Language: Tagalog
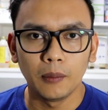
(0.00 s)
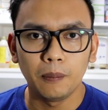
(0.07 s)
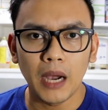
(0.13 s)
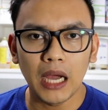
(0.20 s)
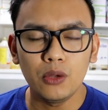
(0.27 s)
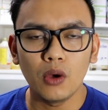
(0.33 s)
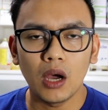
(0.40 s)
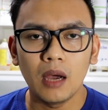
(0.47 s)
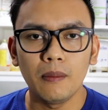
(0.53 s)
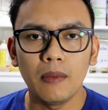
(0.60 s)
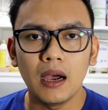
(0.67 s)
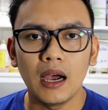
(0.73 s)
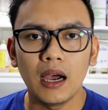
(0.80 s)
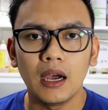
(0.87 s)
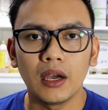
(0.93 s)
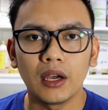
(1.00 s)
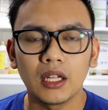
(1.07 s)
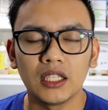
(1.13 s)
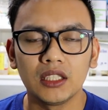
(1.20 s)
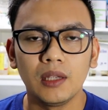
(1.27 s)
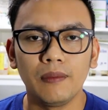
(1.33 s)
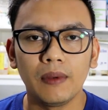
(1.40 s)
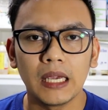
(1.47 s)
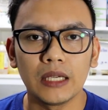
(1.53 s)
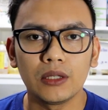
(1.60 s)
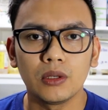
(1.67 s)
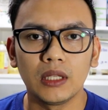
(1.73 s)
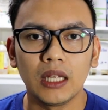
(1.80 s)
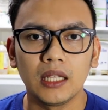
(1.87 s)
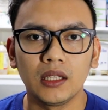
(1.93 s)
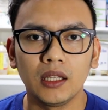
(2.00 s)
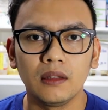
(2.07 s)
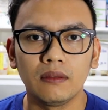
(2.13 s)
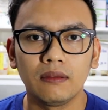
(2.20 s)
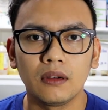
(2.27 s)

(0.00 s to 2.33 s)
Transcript: Paano nga ba ang classification natin